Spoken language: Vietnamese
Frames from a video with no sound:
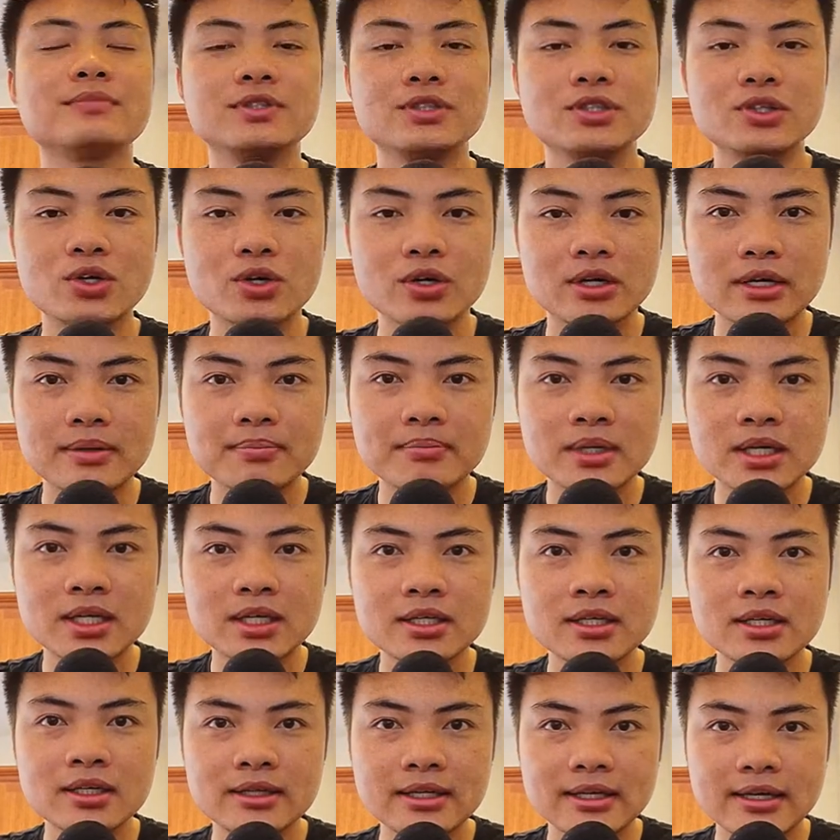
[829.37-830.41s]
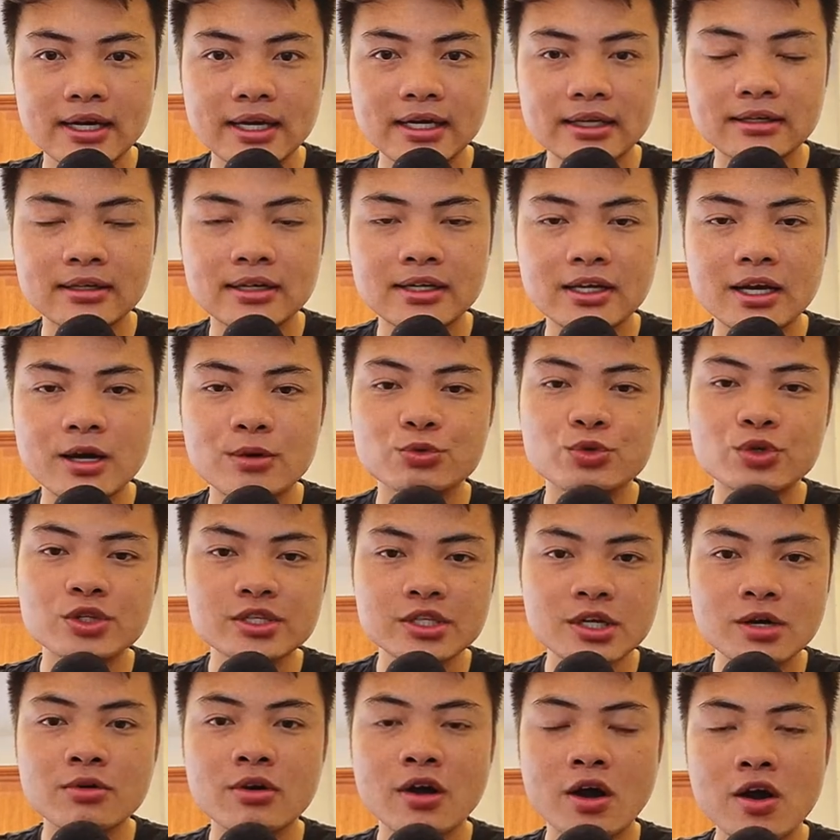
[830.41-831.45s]
rồi mới tiến hành đến học chuyên
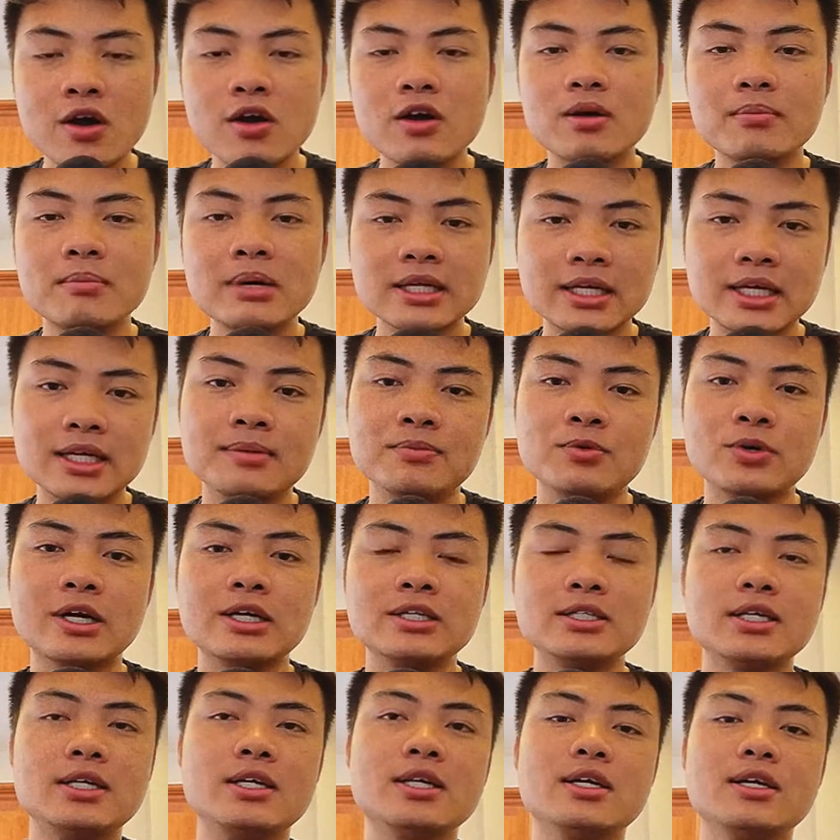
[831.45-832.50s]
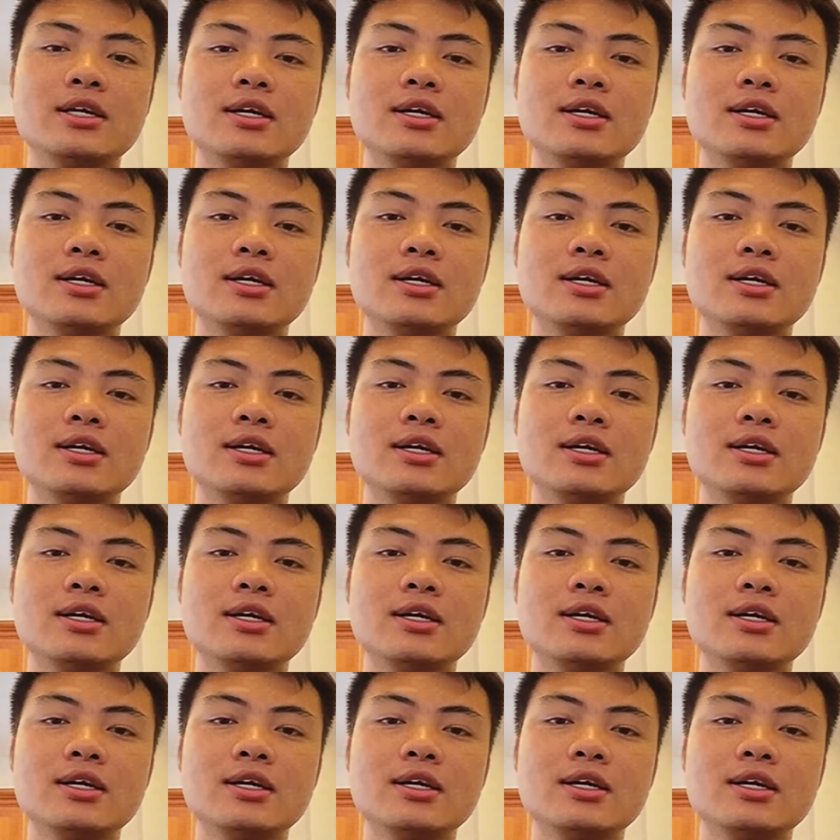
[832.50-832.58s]
sâu nó bất kỳ một cái gì